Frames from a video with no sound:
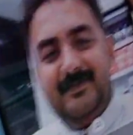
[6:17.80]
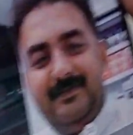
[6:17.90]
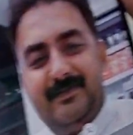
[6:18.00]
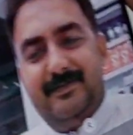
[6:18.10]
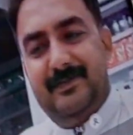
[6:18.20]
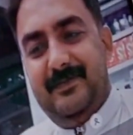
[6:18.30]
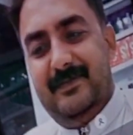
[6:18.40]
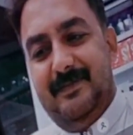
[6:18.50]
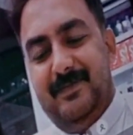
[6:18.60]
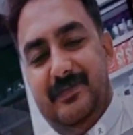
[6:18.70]
सैमसंग में एक
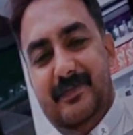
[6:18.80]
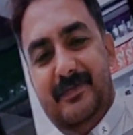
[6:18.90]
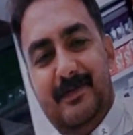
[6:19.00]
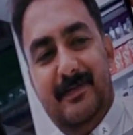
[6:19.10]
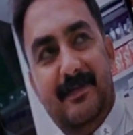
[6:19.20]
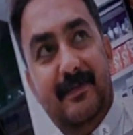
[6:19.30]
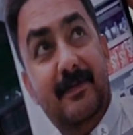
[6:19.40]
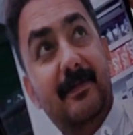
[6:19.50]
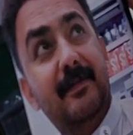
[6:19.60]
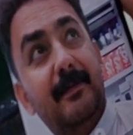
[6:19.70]
खूबी ज़रूर है वो
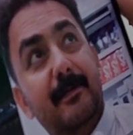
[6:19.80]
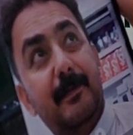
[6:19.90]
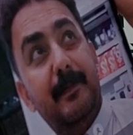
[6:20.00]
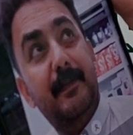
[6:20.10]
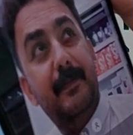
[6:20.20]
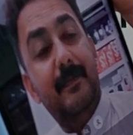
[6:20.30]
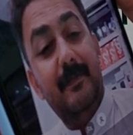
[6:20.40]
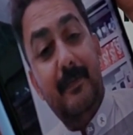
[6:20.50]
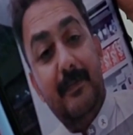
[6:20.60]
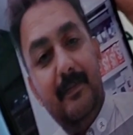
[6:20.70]
ये है कि अब जब
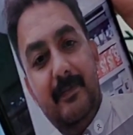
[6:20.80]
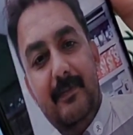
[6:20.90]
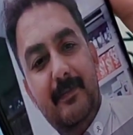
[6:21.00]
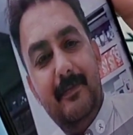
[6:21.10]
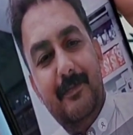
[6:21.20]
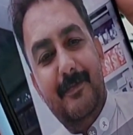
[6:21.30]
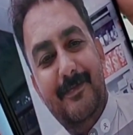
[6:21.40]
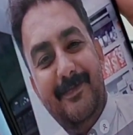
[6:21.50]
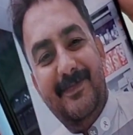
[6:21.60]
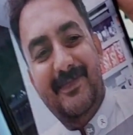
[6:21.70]
भी
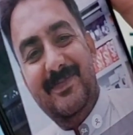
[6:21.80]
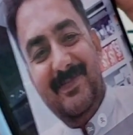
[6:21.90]
सैमसंग का